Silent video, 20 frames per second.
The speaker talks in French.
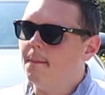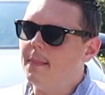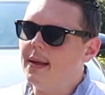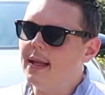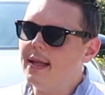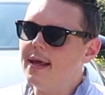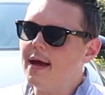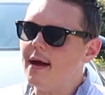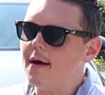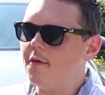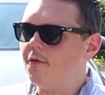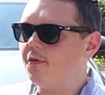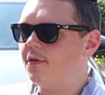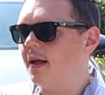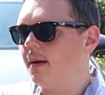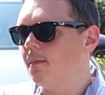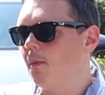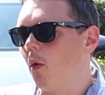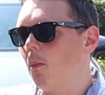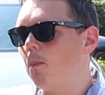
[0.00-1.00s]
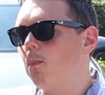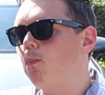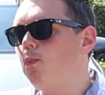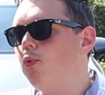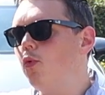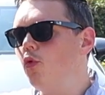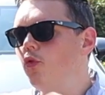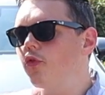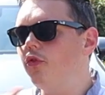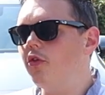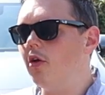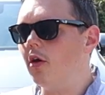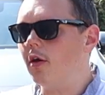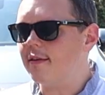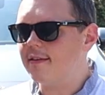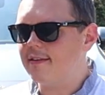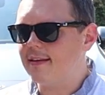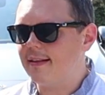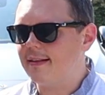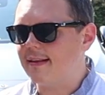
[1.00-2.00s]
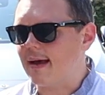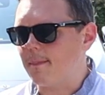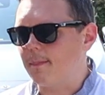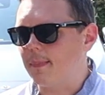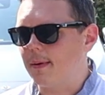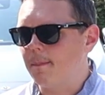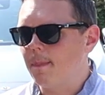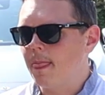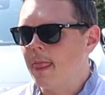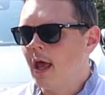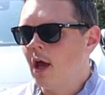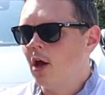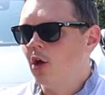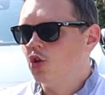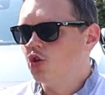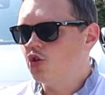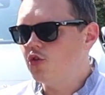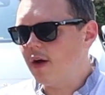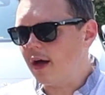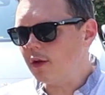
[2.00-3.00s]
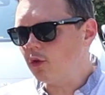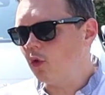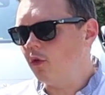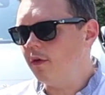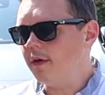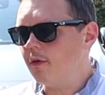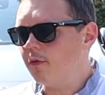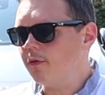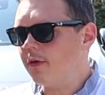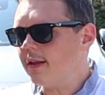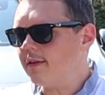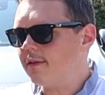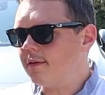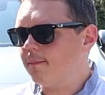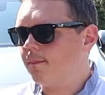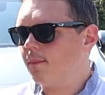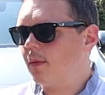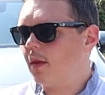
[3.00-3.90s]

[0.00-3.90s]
mais il y a finalement plusieurs étapes. Tu vas retrouver en fait